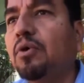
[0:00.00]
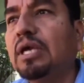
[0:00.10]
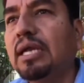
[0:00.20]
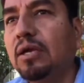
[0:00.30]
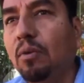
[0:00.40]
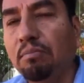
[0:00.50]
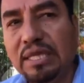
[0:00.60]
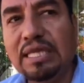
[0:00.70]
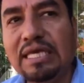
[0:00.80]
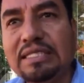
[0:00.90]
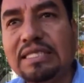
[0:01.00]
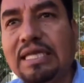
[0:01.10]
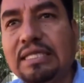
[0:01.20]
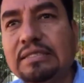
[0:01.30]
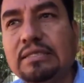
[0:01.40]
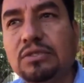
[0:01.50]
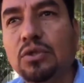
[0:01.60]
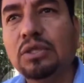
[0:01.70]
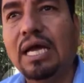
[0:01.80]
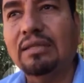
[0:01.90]
porque le compete esta
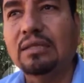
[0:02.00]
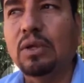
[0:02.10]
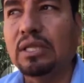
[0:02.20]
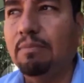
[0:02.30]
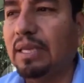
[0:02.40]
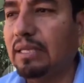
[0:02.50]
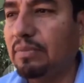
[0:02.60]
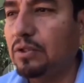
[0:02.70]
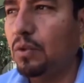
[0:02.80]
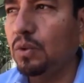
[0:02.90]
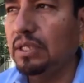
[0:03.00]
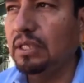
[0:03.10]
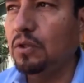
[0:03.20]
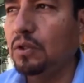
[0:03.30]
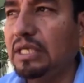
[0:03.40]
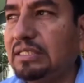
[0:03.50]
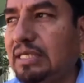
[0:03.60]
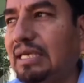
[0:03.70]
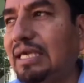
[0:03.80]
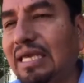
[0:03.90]
decisión tanto al departamento jurídico y
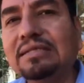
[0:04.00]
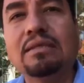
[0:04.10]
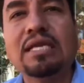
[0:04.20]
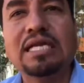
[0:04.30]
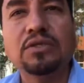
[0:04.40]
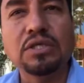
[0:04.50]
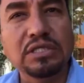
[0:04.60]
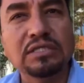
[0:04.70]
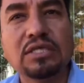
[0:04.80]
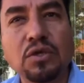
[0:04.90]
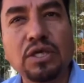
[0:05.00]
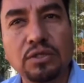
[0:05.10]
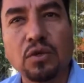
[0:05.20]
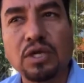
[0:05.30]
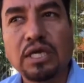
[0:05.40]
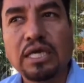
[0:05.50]
seguir las indicaciones del señor rector.